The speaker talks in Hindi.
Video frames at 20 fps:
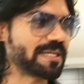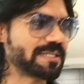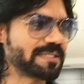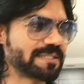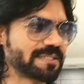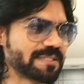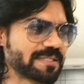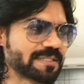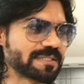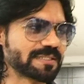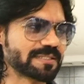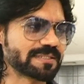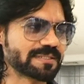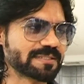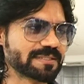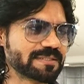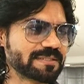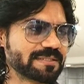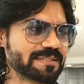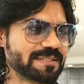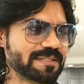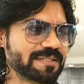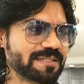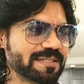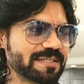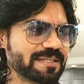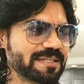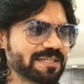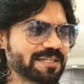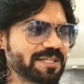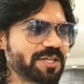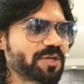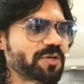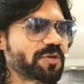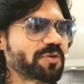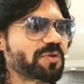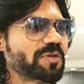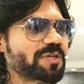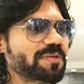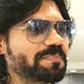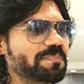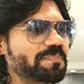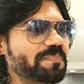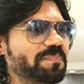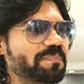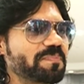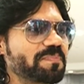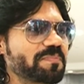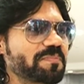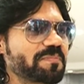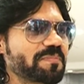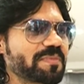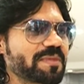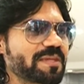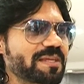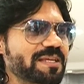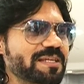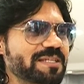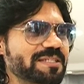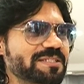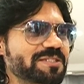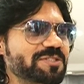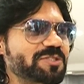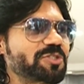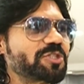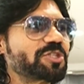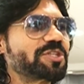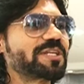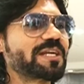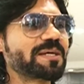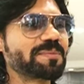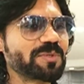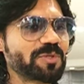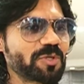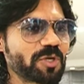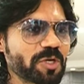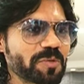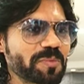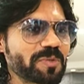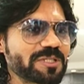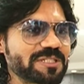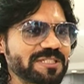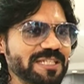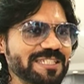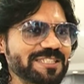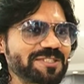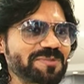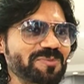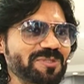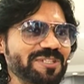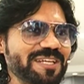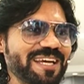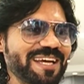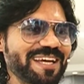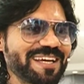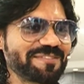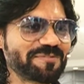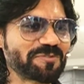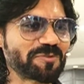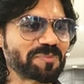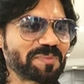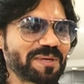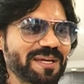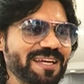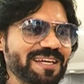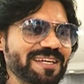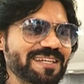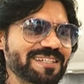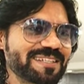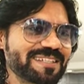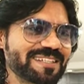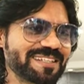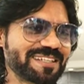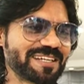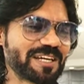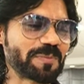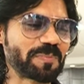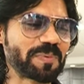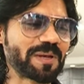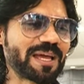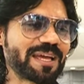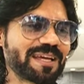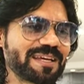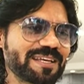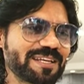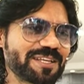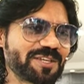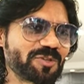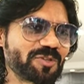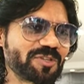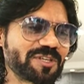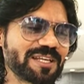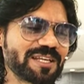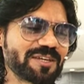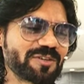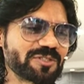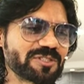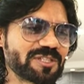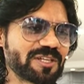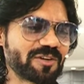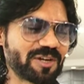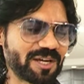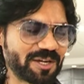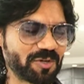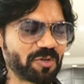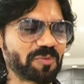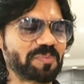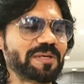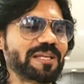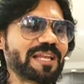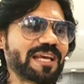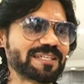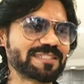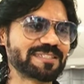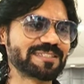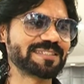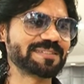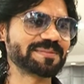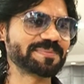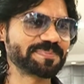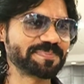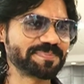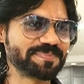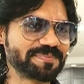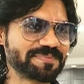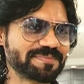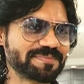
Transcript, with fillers: that uh, you know uh, जितना भी थोड़ा बहुत सेंस मुझे है वो मैं अप्लाई करके उनके लिए कुछ रहा हूँ आई होप ही लाइक्स इट